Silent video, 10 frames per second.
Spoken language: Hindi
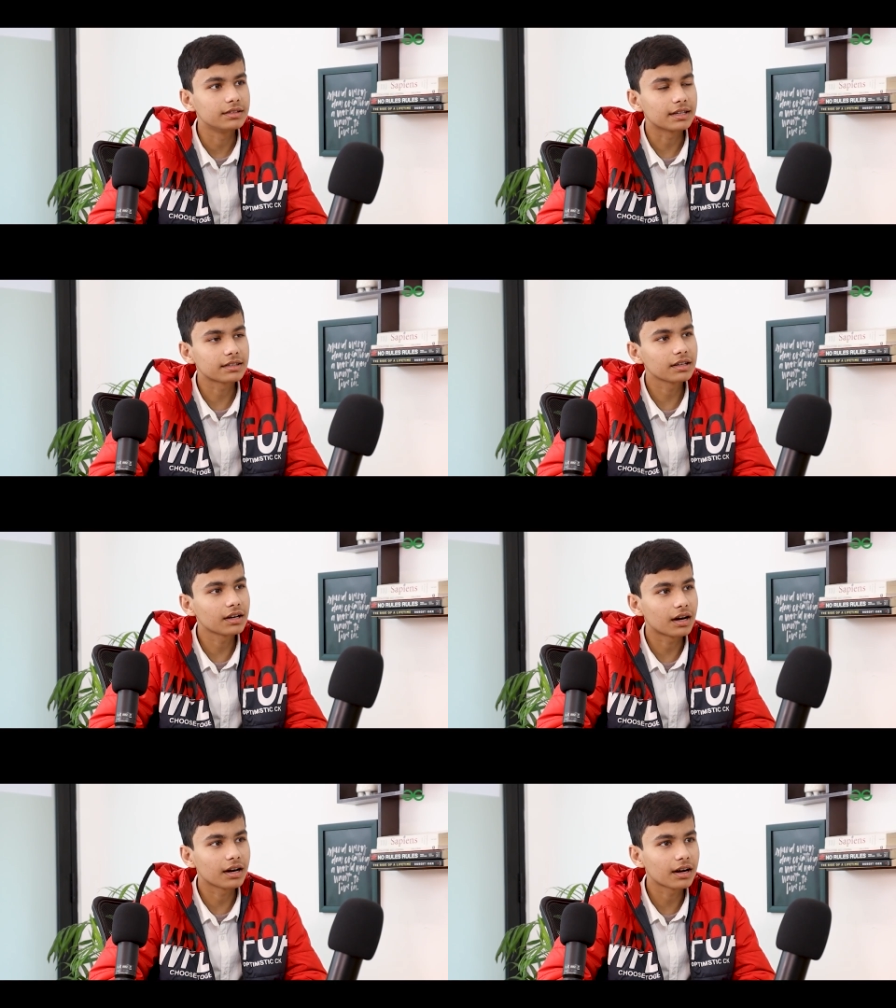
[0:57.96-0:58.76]
जैसे
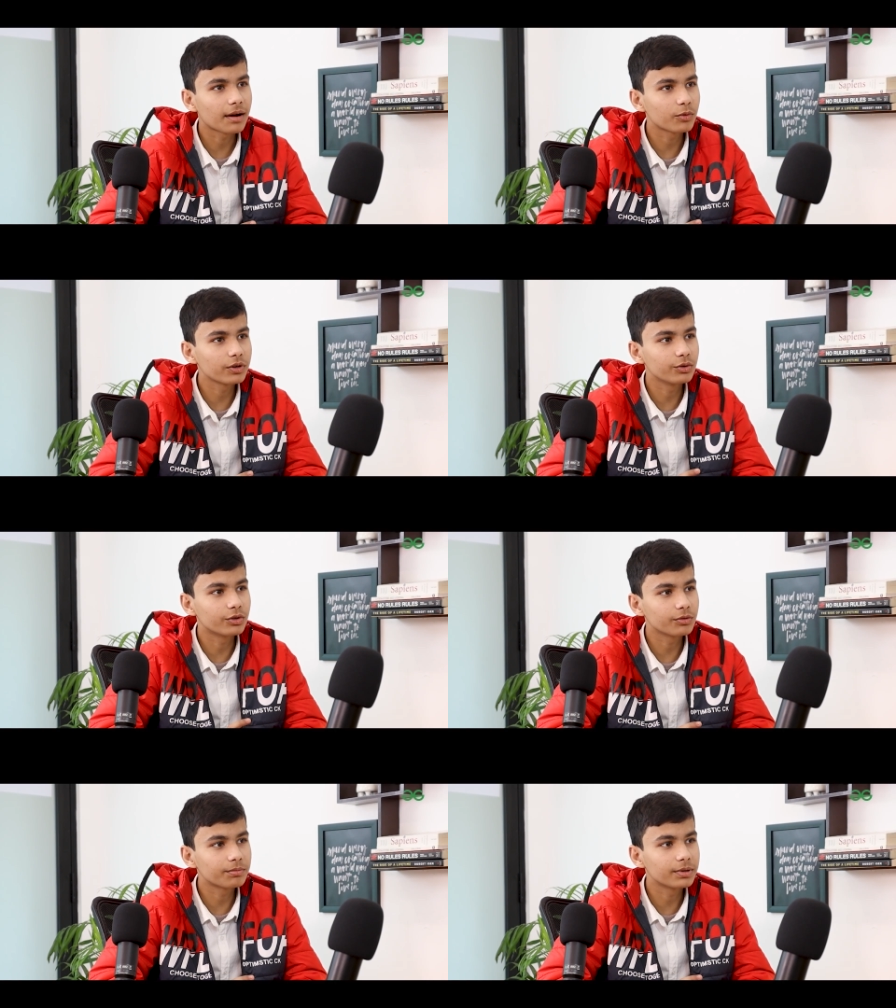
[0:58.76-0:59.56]
अगर आप कोई
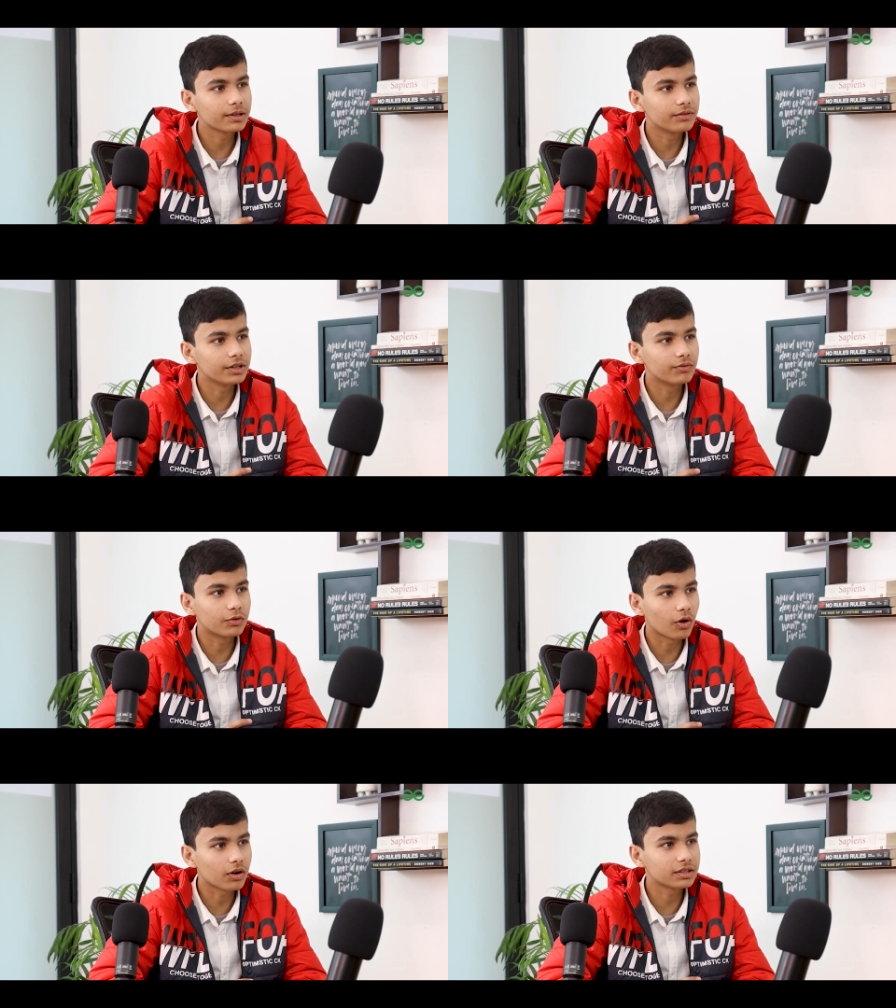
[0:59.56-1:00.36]
यूट्यूब पे
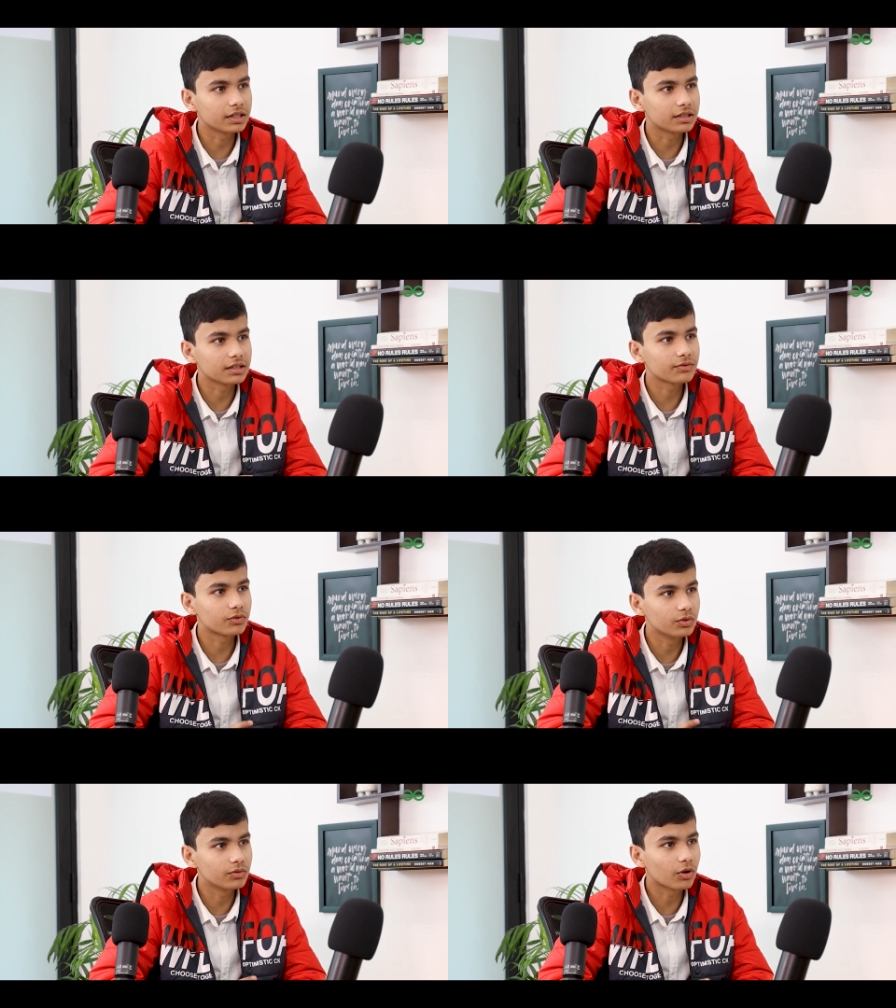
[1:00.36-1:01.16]
व्लॉग देखते हैं फूड